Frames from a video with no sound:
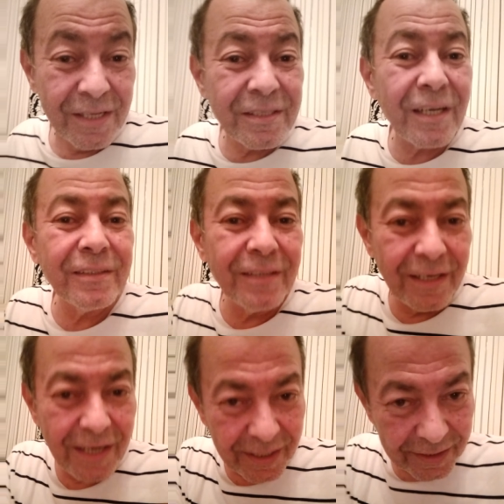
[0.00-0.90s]
تقد
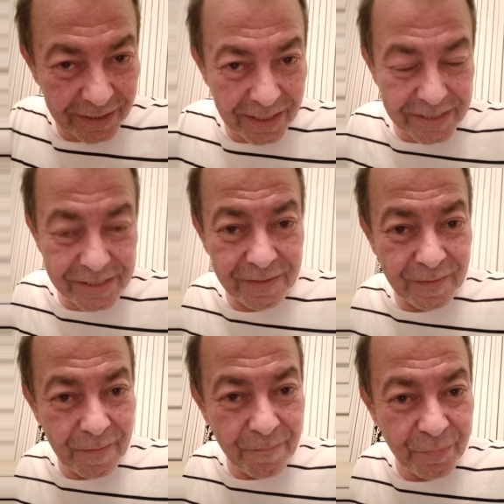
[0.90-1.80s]
على غيلاس
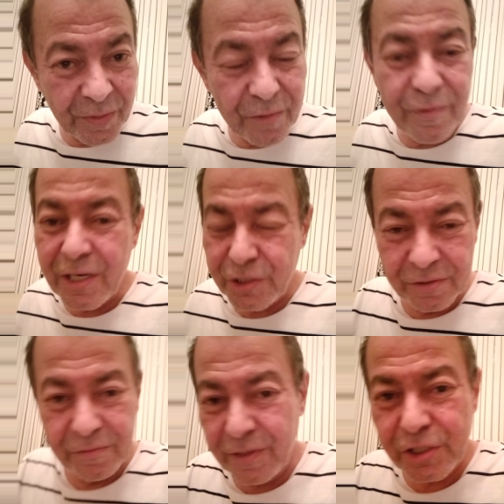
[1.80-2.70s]
فاش
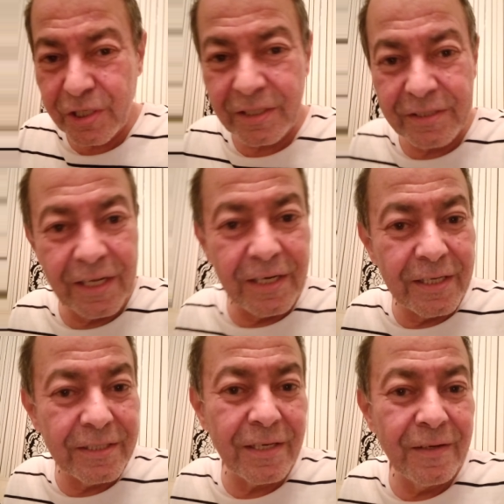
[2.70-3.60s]
فاش تقد عليه